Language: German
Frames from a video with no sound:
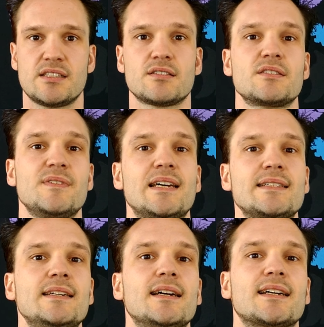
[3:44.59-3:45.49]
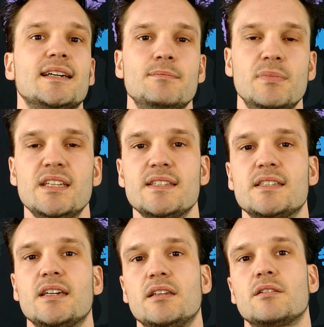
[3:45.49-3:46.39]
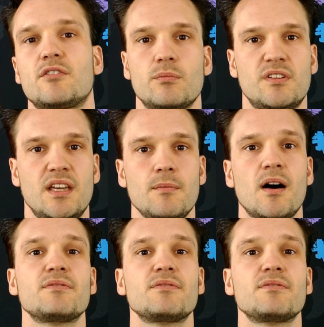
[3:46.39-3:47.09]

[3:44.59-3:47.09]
sonst wäre das hier ja keine Miniserie zum Thema